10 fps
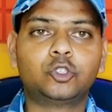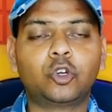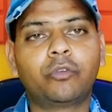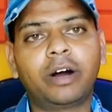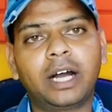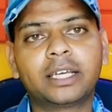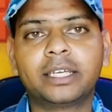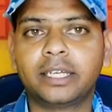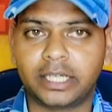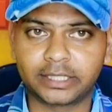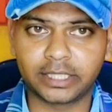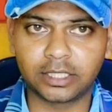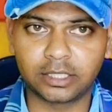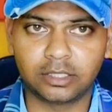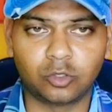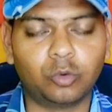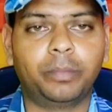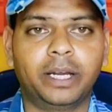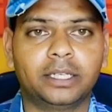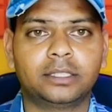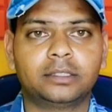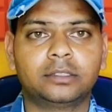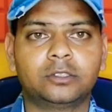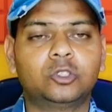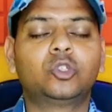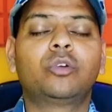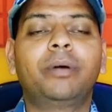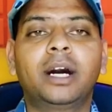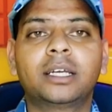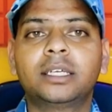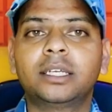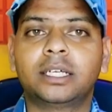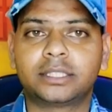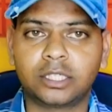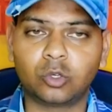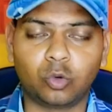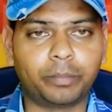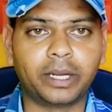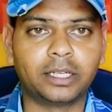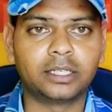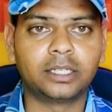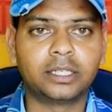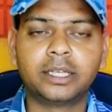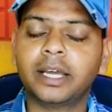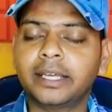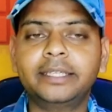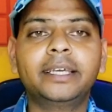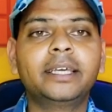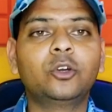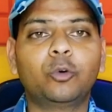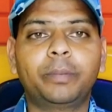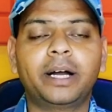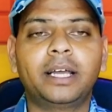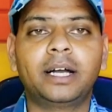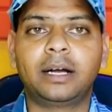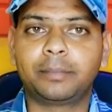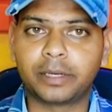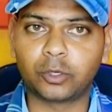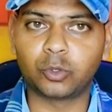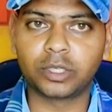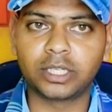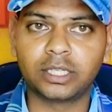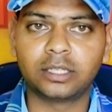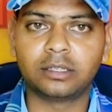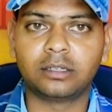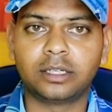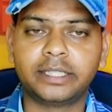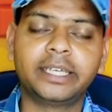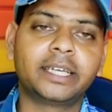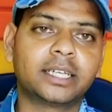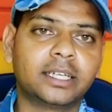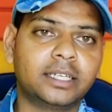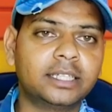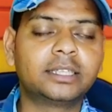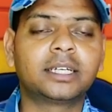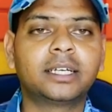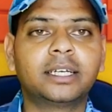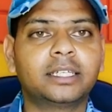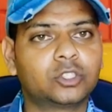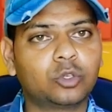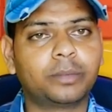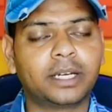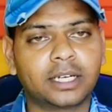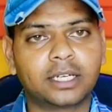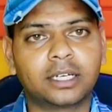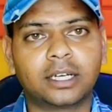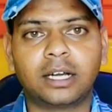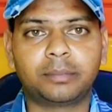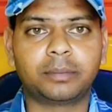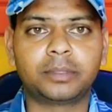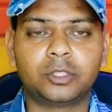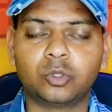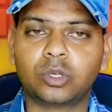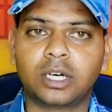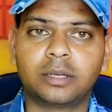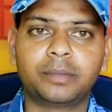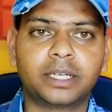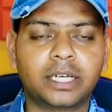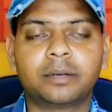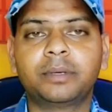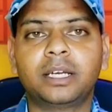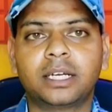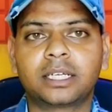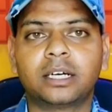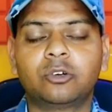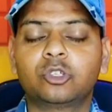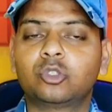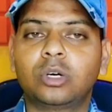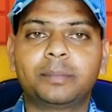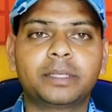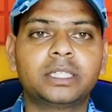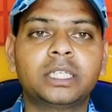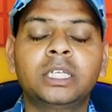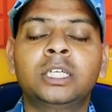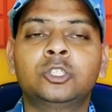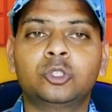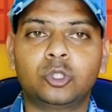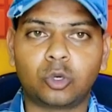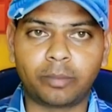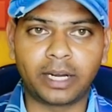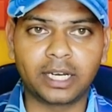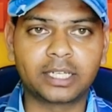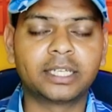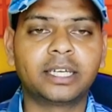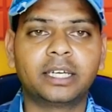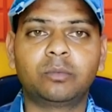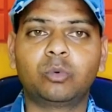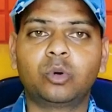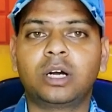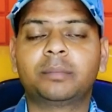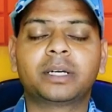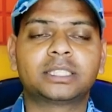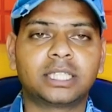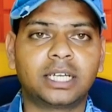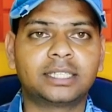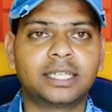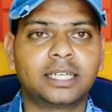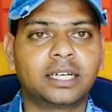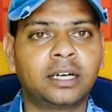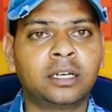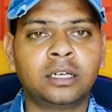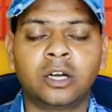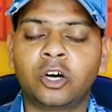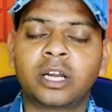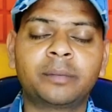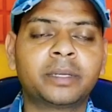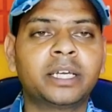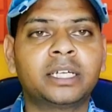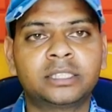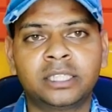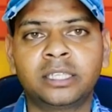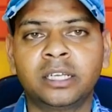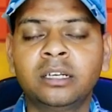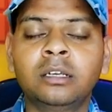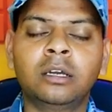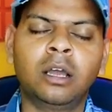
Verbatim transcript: दुर्भाग्य नाशक उपाय दुर्भाग्य नाशक उपाय ये उपाय आप करोगे ये एक यंत्र है इसको बनाकर आप अपनी दुकान में घर में लटकाओगे तो आपकी जो दुर्भाग्य है वो आपका चला जाएगा और आपके अच्छे दिन